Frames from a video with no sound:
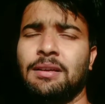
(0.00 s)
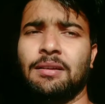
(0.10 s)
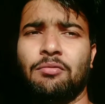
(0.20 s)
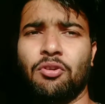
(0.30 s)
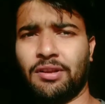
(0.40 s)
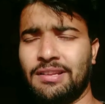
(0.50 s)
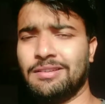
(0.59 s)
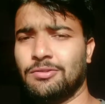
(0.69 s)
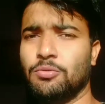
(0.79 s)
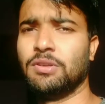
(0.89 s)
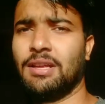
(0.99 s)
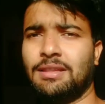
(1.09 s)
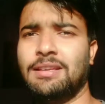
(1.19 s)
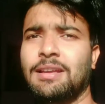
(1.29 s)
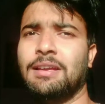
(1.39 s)
वाटर इशू हो
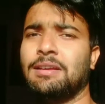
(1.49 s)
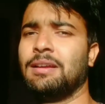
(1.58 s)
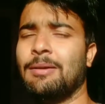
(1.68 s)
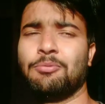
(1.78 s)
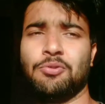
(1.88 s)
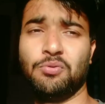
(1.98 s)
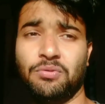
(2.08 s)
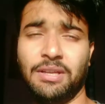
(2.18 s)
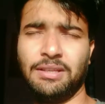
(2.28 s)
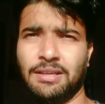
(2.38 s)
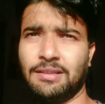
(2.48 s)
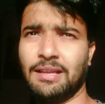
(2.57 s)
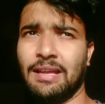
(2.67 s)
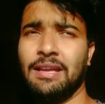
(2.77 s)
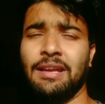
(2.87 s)
जाती है आपको सूट नहीं करता
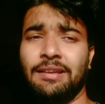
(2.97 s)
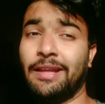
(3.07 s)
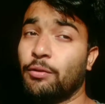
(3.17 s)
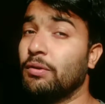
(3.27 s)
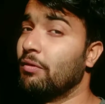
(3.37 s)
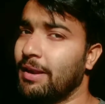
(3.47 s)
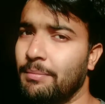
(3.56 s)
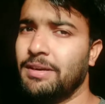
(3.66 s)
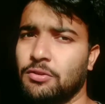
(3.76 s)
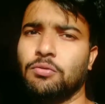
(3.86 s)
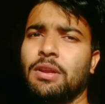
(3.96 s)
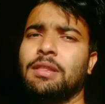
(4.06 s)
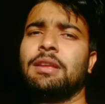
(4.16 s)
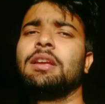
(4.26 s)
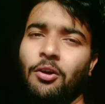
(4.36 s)
है या तो इन्वायरमेंट इशू हो
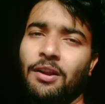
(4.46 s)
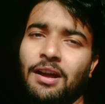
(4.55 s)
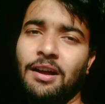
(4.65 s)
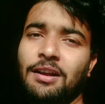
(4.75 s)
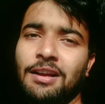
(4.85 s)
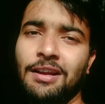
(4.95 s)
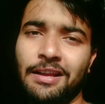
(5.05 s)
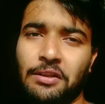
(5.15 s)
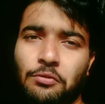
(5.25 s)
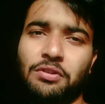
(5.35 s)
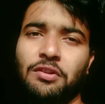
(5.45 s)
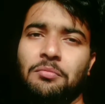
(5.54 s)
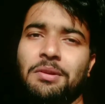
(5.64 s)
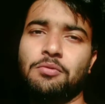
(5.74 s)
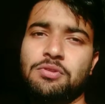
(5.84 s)
जाती है और हाँ एक दो दिनों
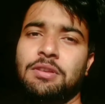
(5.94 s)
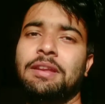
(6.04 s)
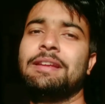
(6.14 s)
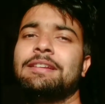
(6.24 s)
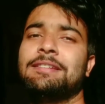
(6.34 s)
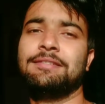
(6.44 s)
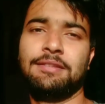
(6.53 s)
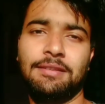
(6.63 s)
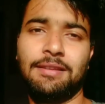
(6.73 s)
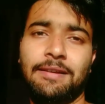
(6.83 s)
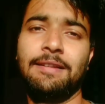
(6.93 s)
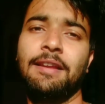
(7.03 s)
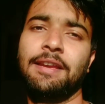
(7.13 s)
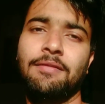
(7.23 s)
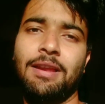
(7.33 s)
में कुछ नई डिसीजन तगड़ी
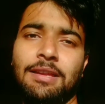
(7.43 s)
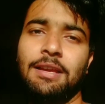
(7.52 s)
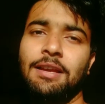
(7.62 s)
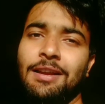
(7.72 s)
लेने वाली है